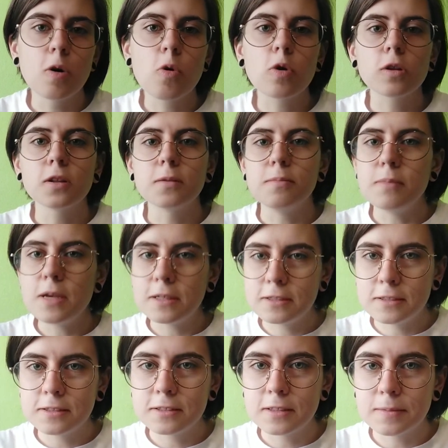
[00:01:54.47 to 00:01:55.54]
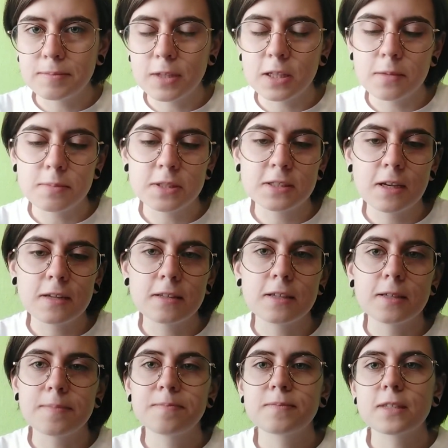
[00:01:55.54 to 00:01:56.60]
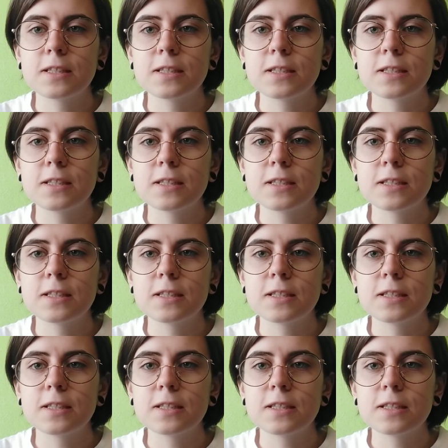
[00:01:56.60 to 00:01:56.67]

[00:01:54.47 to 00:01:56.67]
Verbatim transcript: около месяца на написание